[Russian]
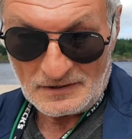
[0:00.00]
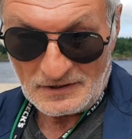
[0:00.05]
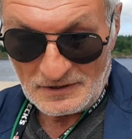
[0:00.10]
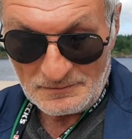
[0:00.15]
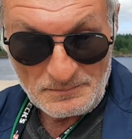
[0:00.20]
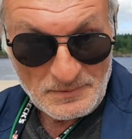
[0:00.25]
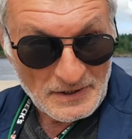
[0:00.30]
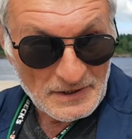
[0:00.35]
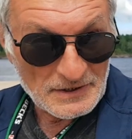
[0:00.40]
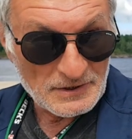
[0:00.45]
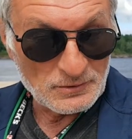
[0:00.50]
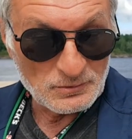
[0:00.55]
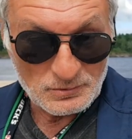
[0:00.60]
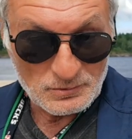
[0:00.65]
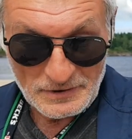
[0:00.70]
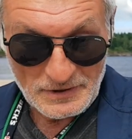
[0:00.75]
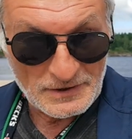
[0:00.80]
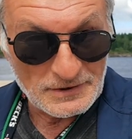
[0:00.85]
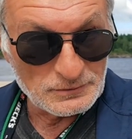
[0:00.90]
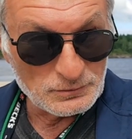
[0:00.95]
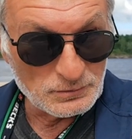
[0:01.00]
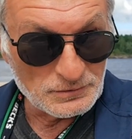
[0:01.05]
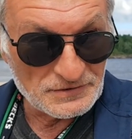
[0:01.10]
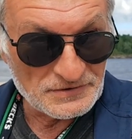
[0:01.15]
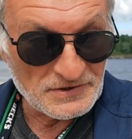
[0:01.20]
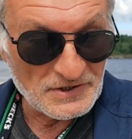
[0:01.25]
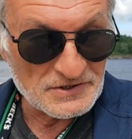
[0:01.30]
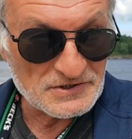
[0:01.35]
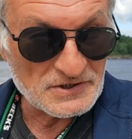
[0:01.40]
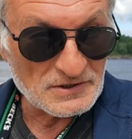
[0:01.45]
к берегу. Я иду,
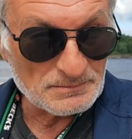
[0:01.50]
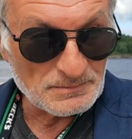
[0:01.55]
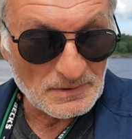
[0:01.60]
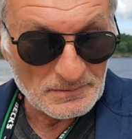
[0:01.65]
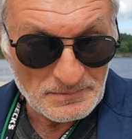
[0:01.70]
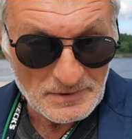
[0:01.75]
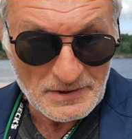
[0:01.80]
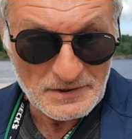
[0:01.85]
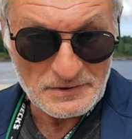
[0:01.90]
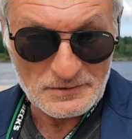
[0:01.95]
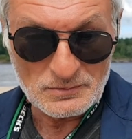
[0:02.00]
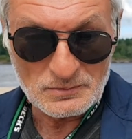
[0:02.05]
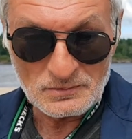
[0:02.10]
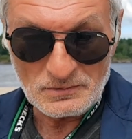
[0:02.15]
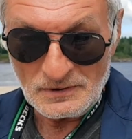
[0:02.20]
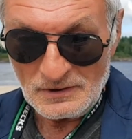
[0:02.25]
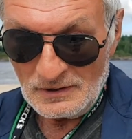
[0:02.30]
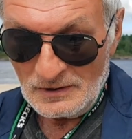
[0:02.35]
естественно, по берегу,